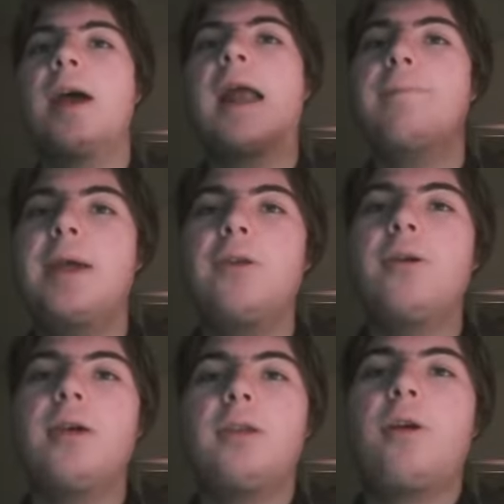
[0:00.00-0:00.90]

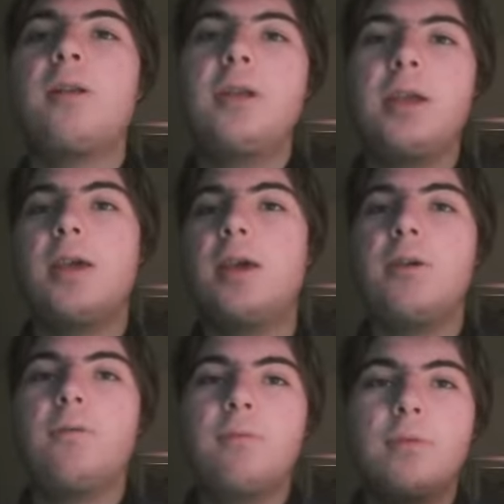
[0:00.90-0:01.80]
almeno eh, togli ehm,
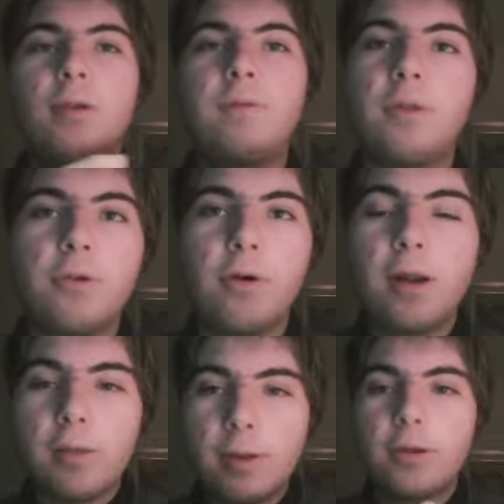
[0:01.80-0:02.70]
eh, un
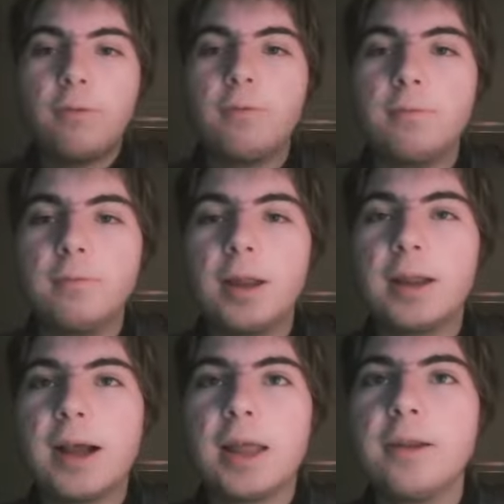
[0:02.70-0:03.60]
difensore e metti un
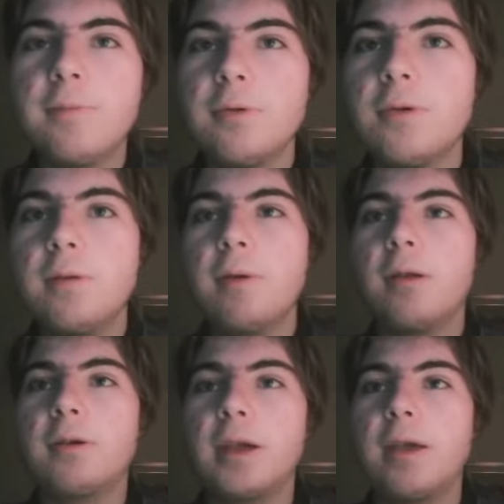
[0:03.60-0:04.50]
attaccante in più in
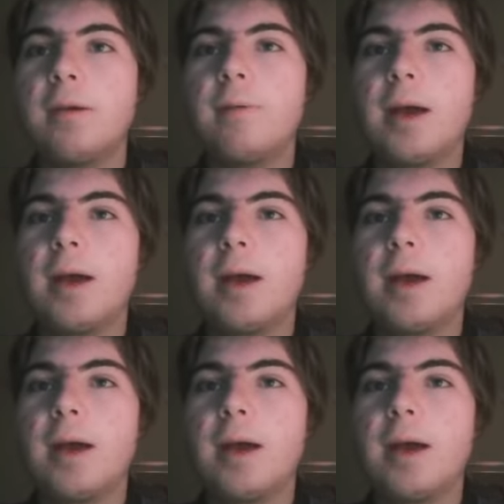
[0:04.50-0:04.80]
modo che eh,